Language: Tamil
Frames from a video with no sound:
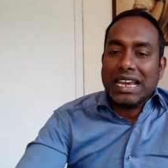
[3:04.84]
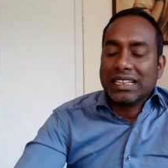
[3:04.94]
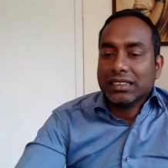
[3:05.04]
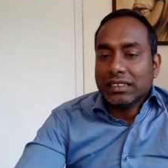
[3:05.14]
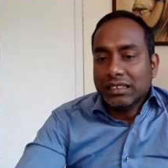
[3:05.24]

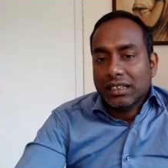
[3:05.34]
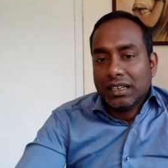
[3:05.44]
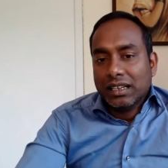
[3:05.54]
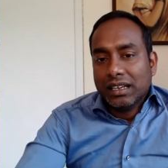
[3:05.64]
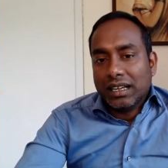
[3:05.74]
கலந்து
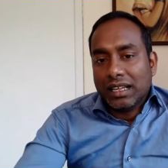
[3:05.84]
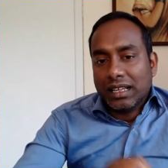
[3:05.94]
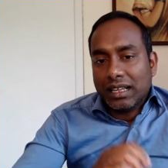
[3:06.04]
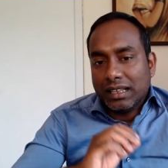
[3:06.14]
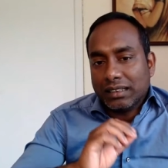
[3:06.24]

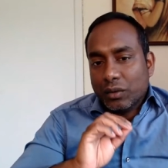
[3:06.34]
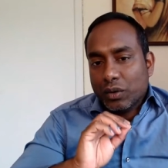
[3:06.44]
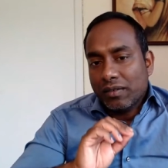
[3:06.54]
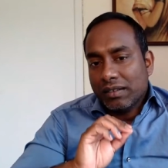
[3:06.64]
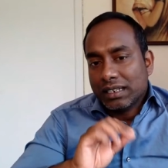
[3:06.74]
அந்த
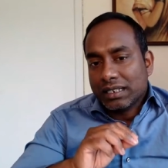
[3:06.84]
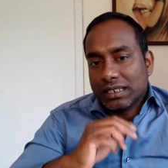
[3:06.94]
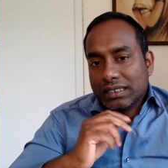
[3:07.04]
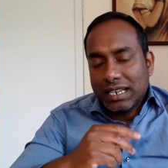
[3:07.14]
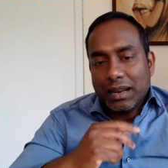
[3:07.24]
உணவில்
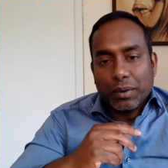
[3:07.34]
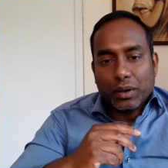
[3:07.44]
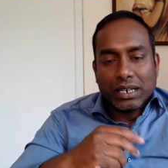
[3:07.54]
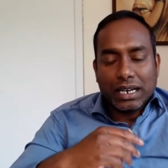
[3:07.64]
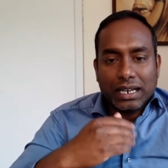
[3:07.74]
இருக்கின்ற சில
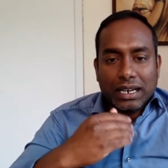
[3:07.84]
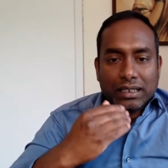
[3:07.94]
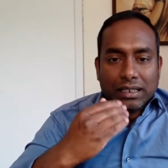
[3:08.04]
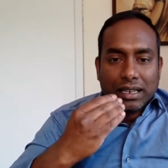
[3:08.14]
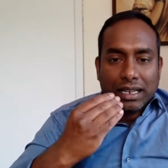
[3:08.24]
பகுதிகள்
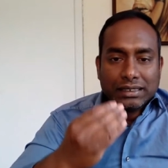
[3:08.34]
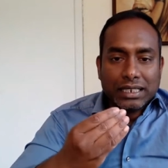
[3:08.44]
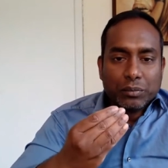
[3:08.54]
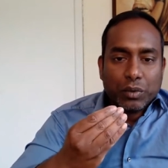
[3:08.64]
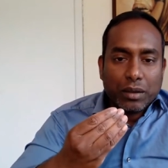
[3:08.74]

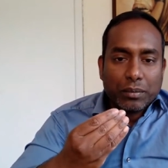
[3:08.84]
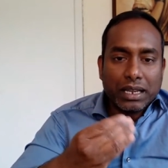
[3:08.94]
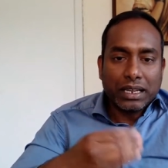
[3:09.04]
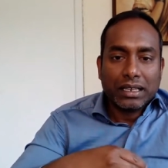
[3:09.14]
எச்சில் மூலமே